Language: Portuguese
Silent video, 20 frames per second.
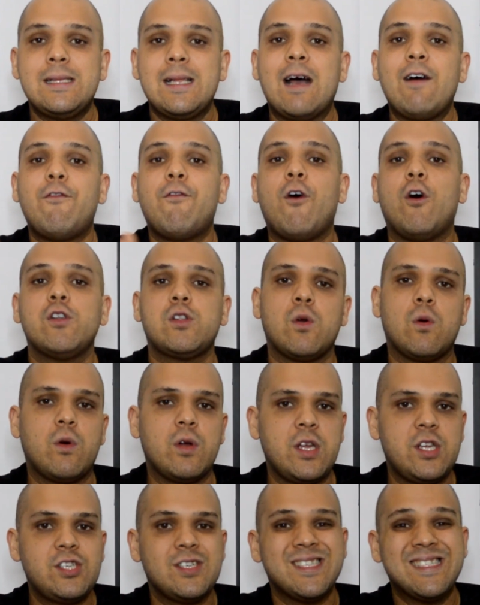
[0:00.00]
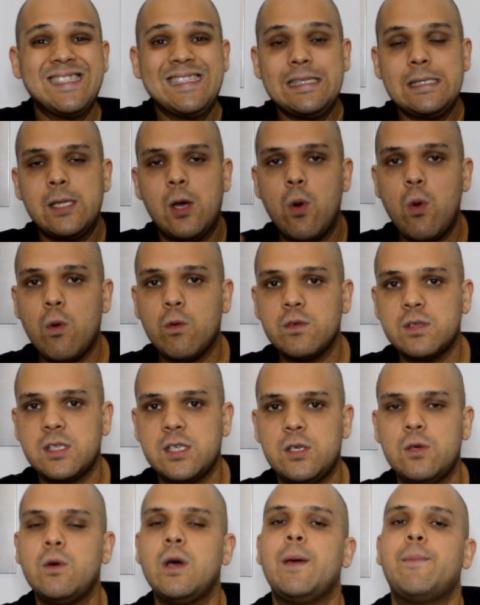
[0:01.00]
Na volta ao Corinthians não
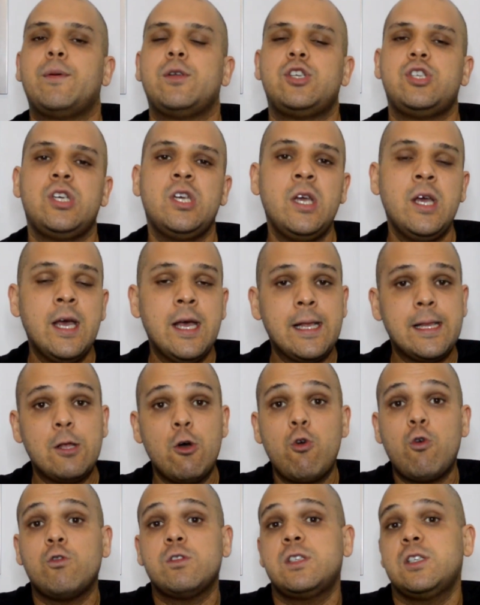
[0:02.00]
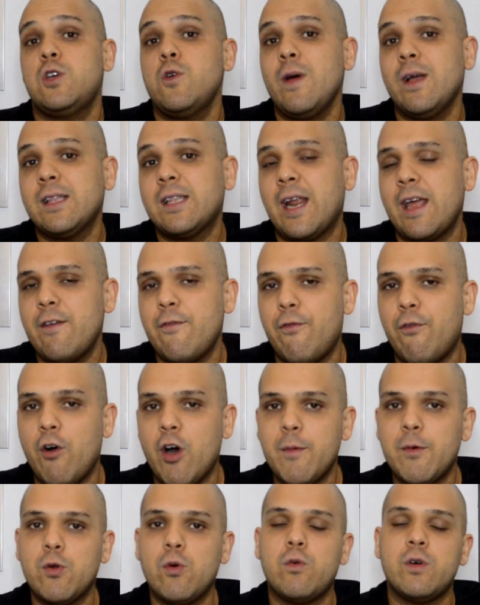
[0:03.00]
conseguiu repetir, não conseguiu entrar em
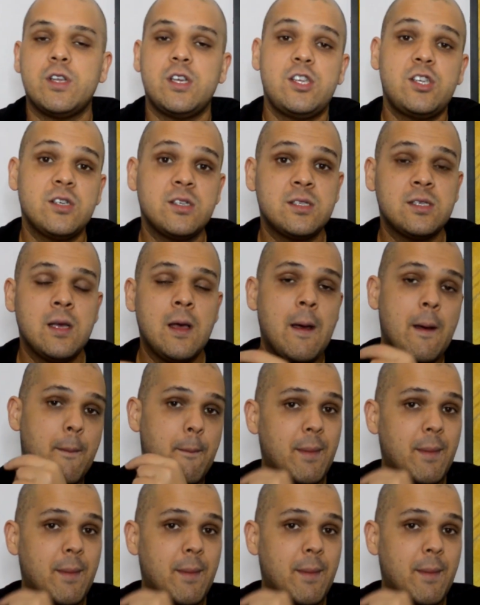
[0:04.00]
forma no Corinthians,